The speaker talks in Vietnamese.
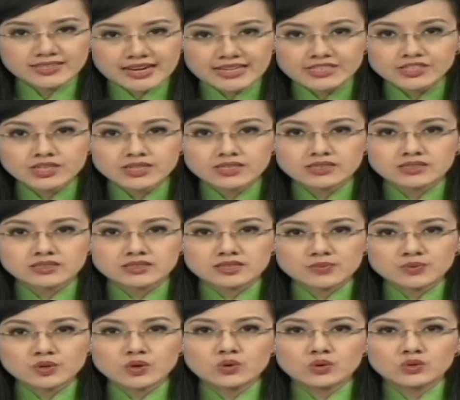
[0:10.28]
trình tiếp
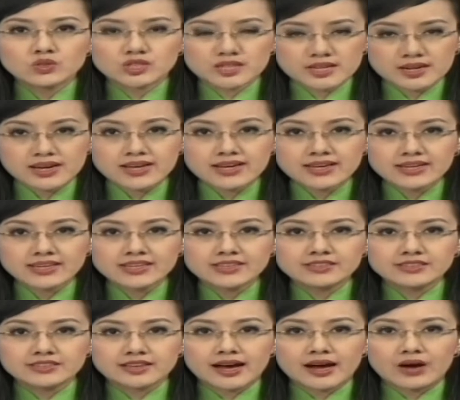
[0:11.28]
thu chỉnh lý
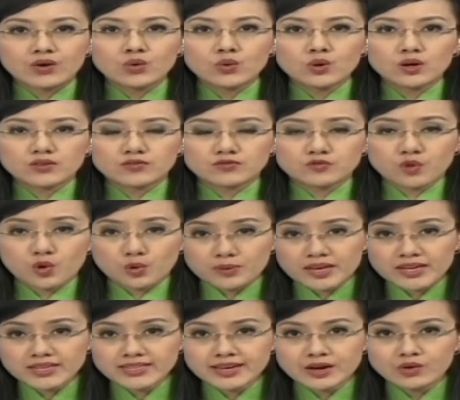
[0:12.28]
dự thảo luật phổ
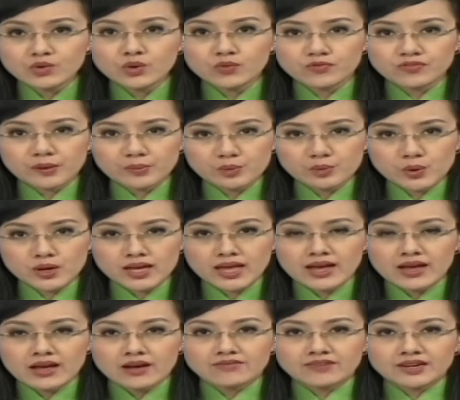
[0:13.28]
biến giáo dục pháp luật
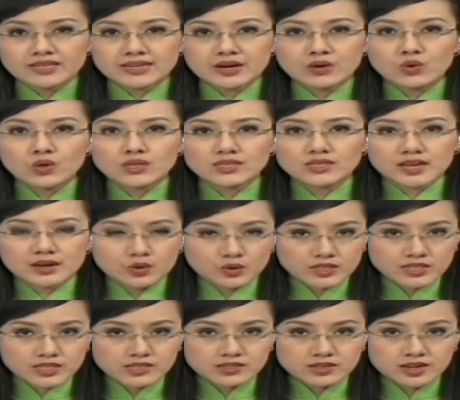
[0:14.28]
và thảo luận tại hội
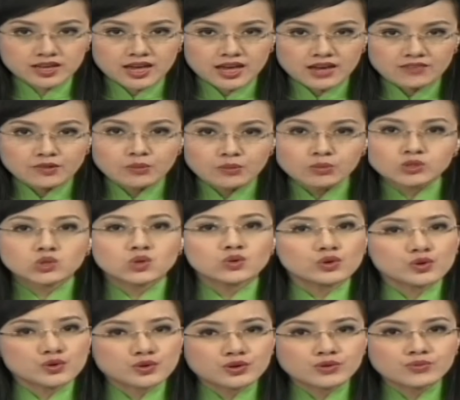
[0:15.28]
trường về một số
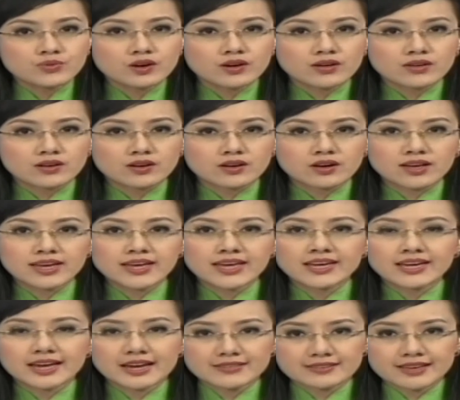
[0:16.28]
nội dung còn có ý kiến
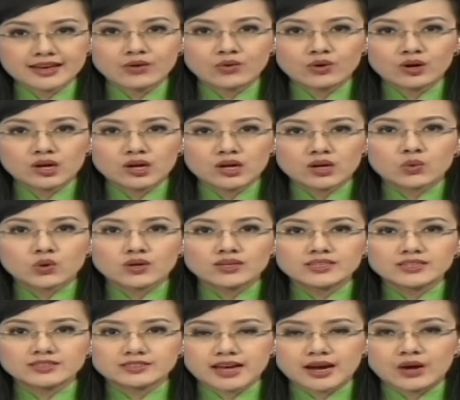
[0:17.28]
khác nhau của
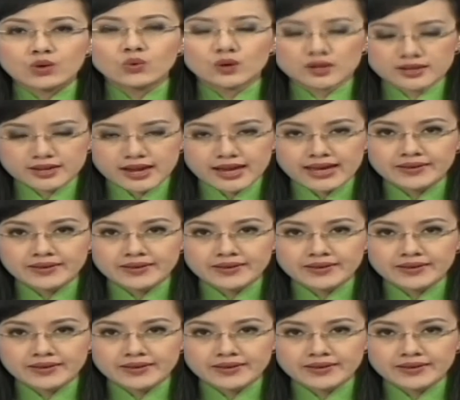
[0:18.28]
dự thảo luật này.